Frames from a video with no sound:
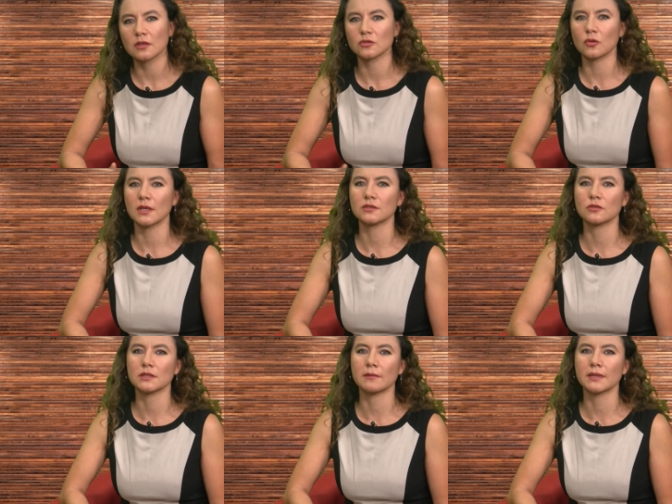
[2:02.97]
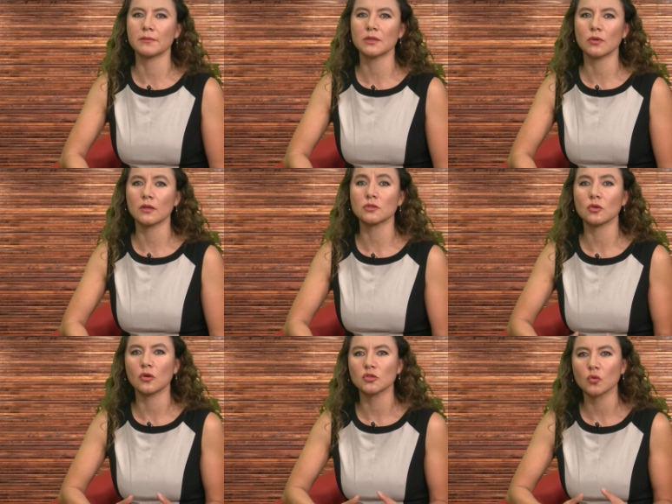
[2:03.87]
a los cuales no estaban habituados,
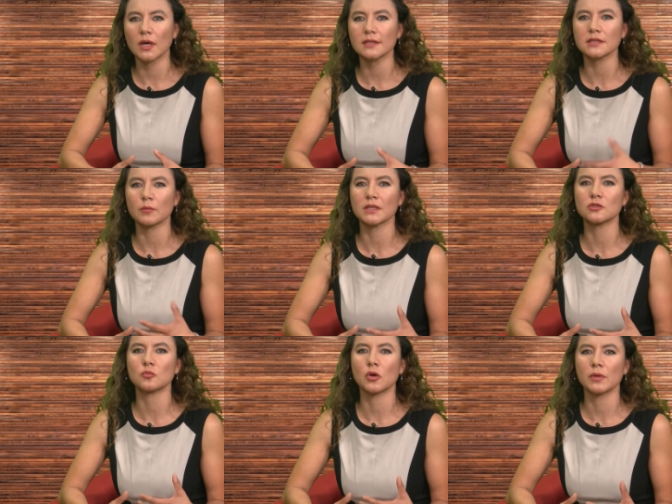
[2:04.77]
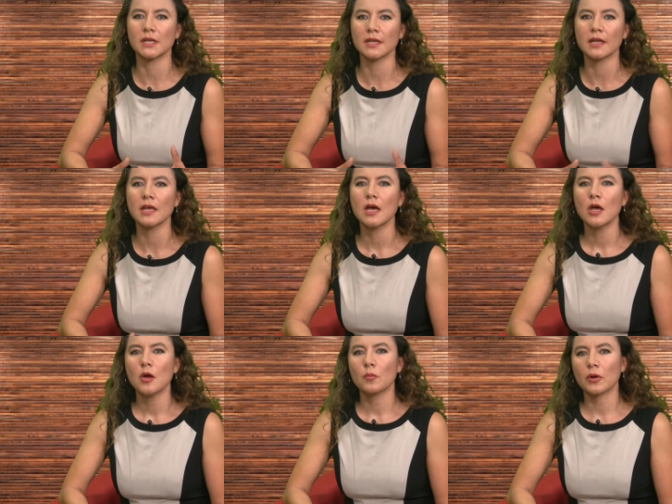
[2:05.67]
con los cuales también su movilidad
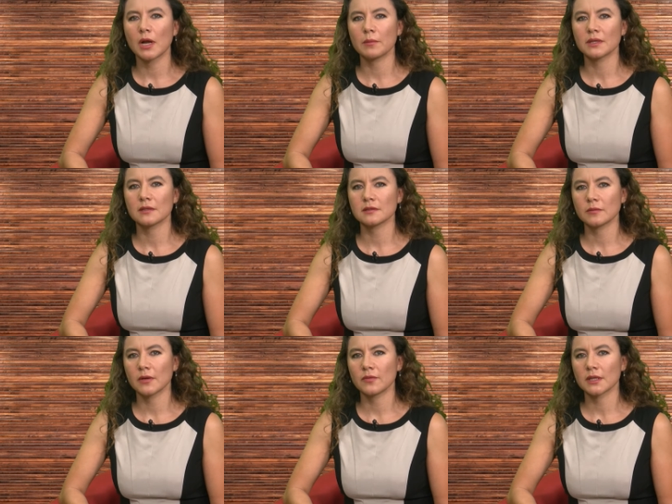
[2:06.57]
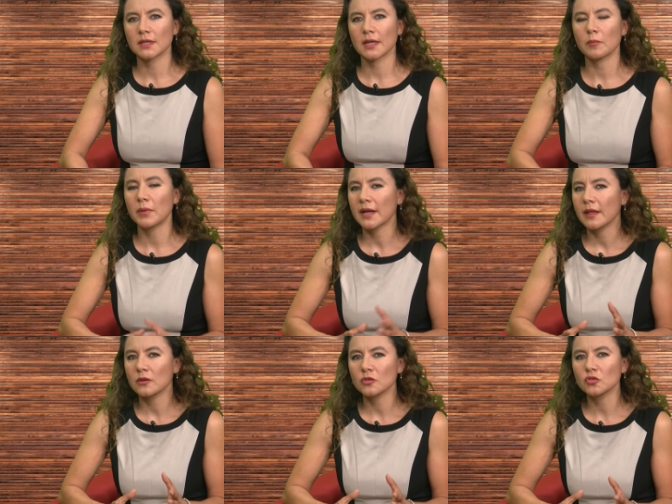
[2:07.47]
probablemente se ve afectada. Para
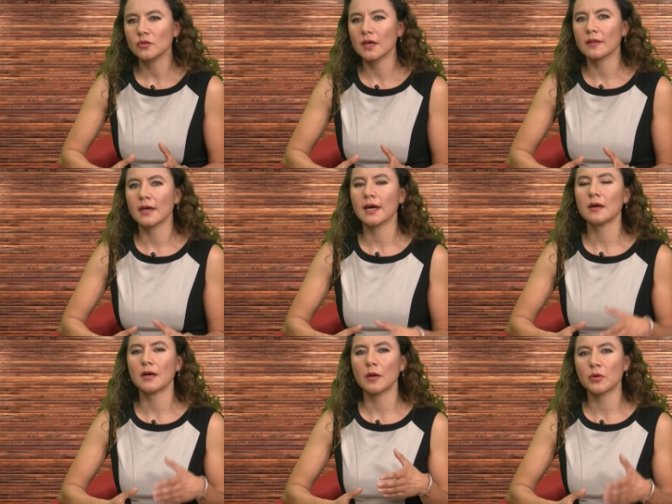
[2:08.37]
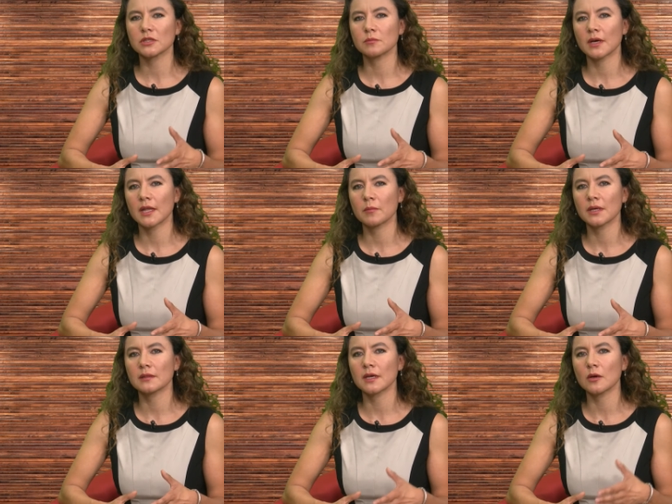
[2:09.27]
darnos una idea,
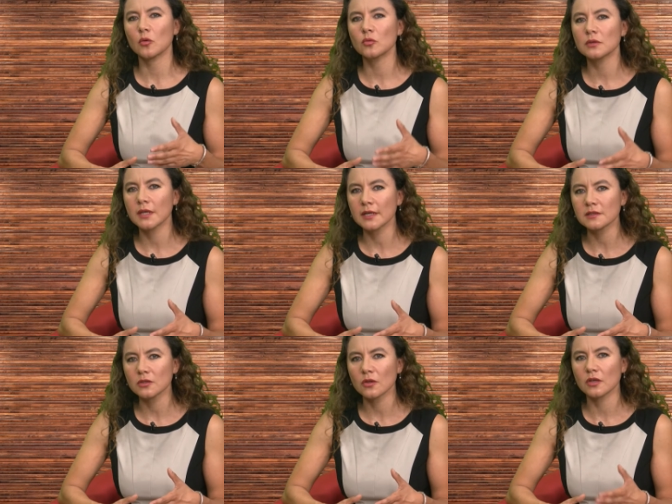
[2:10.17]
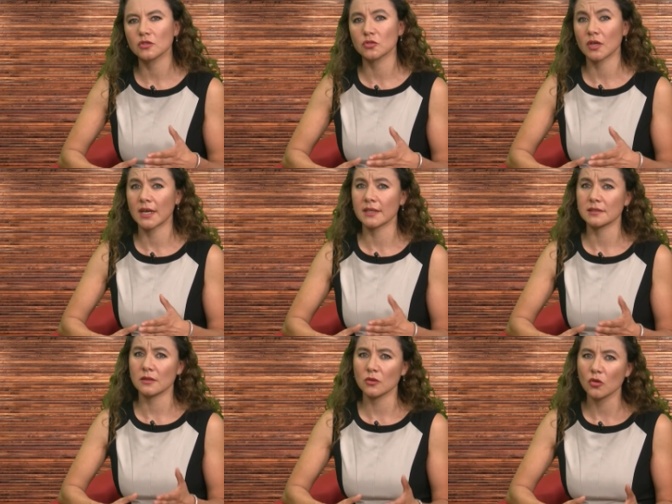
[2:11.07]
aproximadamente un tercio de los
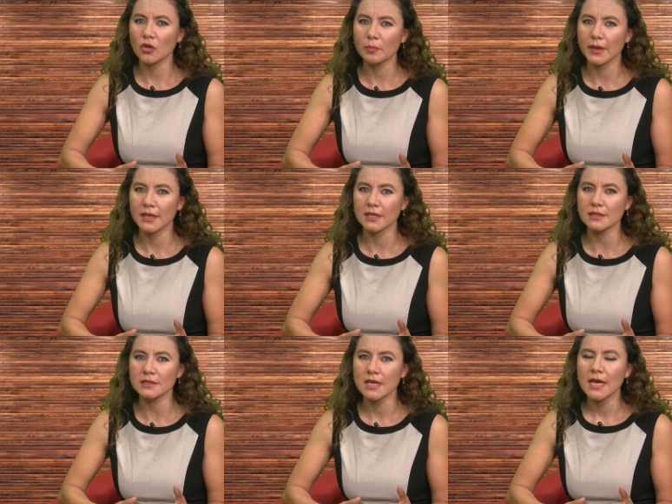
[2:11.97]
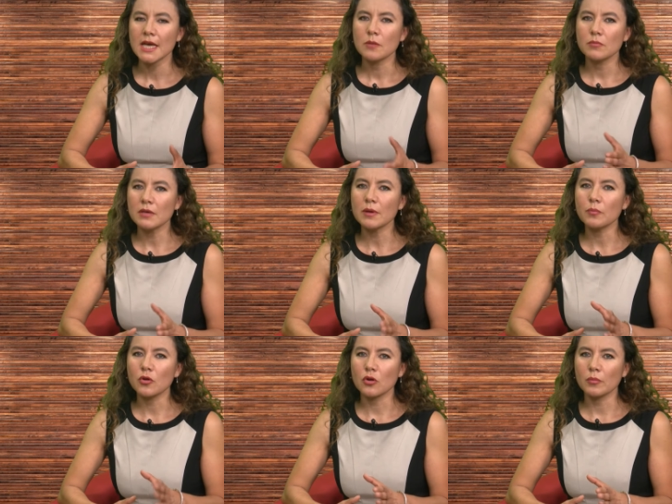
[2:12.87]
hogares en todo el país vive
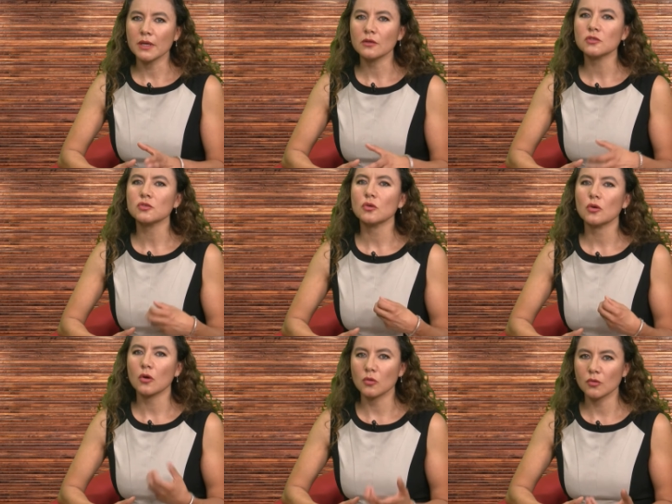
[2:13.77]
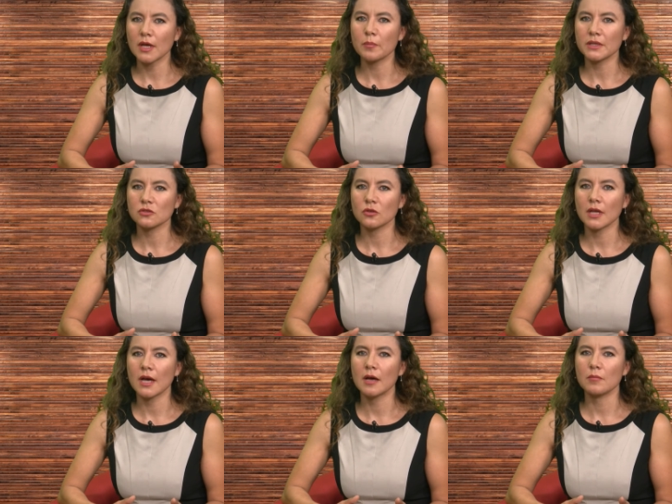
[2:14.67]
por lo menos con una
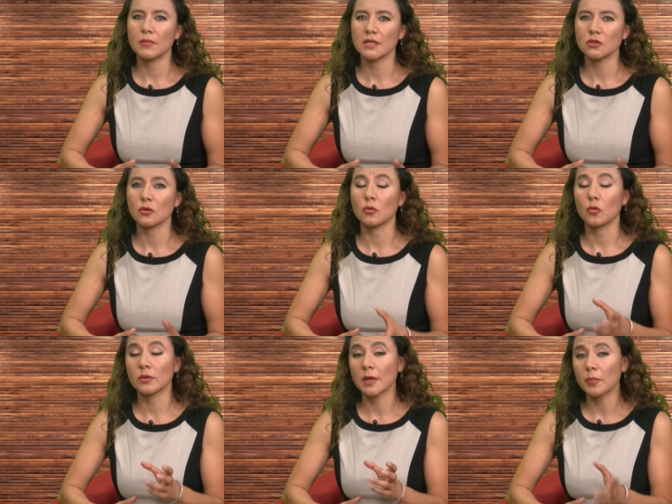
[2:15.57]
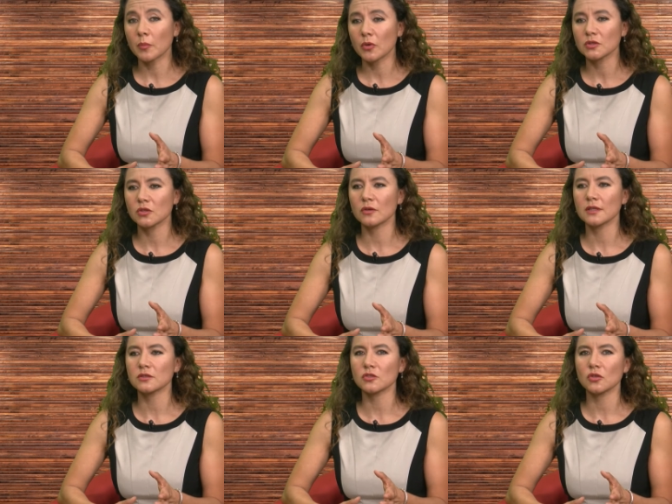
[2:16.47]
persona mayor. Una proporción
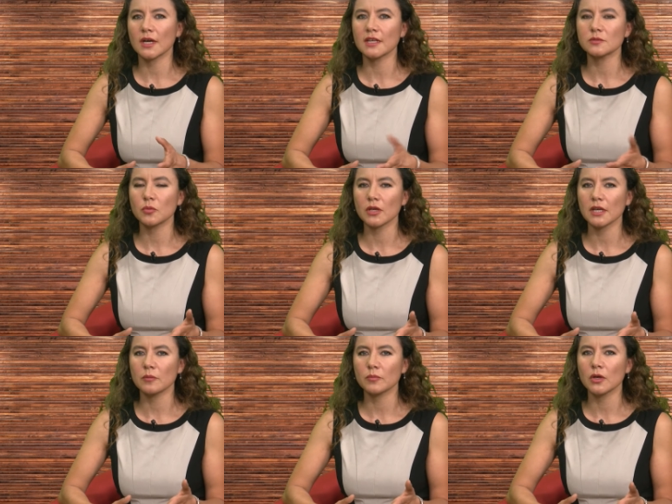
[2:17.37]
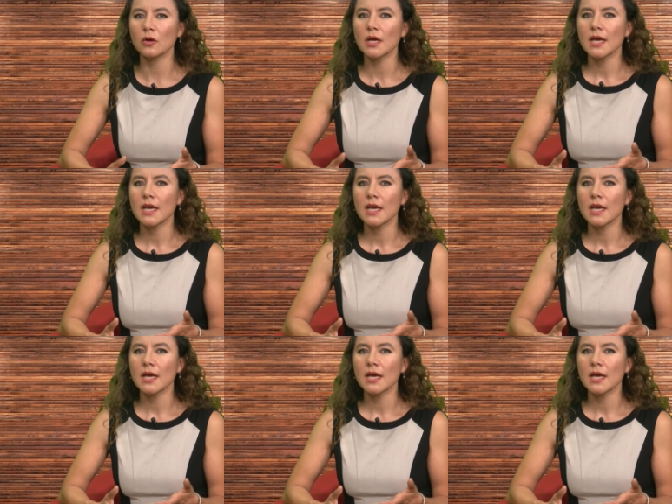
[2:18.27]
de estos hogares, por ejemplo,